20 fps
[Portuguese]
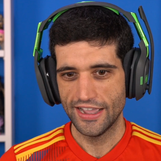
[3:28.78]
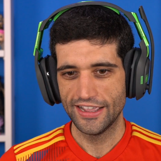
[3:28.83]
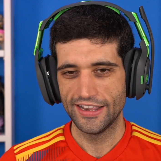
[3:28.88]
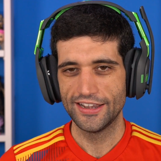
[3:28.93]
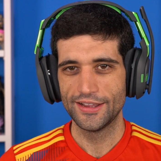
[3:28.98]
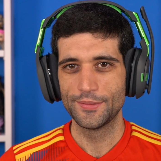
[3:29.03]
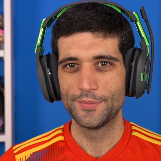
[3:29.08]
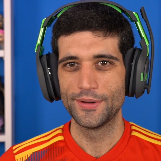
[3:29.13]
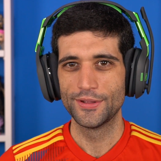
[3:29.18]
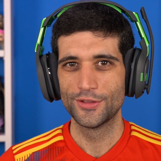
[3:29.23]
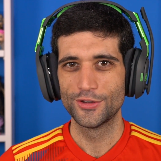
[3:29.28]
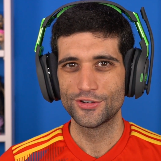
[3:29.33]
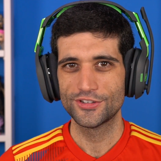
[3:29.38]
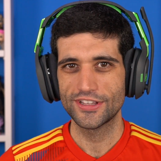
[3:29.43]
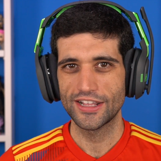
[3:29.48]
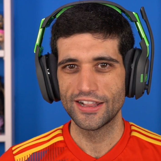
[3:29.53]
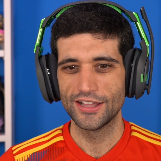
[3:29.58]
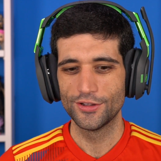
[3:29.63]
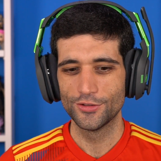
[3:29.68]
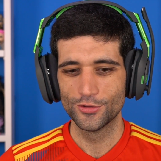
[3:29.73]
Aí ah, ele mandou o
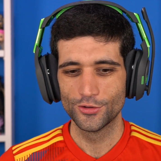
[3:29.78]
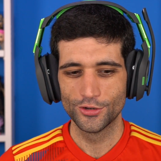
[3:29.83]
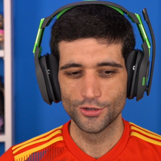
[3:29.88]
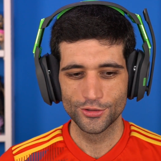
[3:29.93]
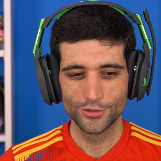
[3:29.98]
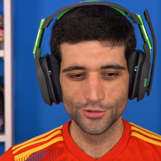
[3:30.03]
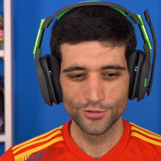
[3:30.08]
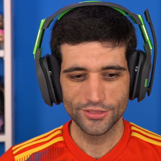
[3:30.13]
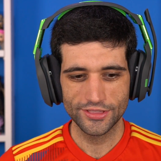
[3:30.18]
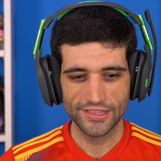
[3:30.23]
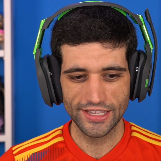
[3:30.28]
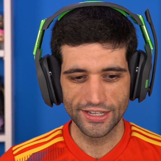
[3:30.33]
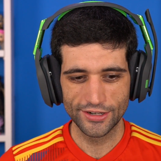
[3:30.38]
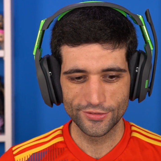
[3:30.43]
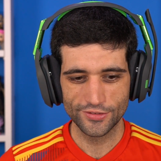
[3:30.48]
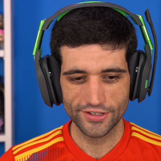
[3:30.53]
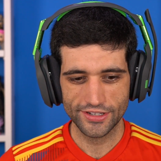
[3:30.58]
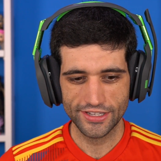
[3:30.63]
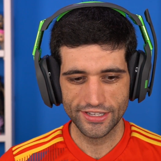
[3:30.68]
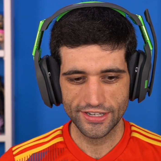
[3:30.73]
estalão do, do
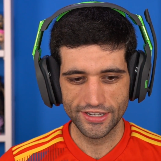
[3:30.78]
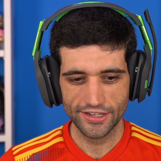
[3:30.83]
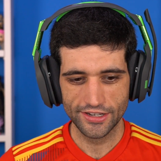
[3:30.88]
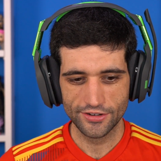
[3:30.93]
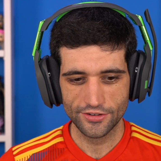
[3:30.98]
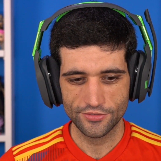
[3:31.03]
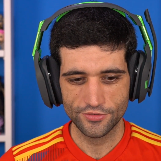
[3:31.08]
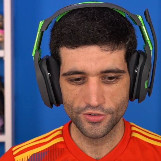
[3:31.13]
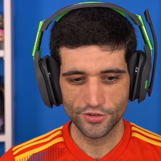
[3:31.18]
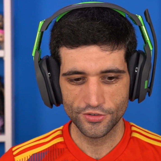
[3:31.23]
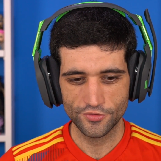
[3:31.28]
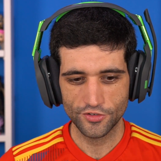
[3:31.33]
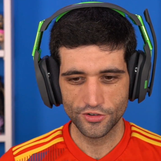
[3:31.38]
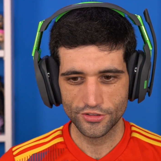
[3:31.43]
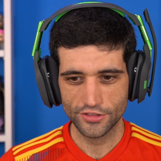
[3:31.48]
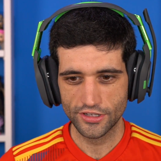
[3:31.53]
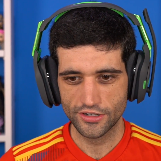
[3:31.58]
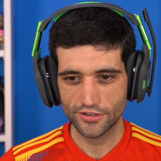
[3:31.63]
Thanos aqui, né? Foi, foi o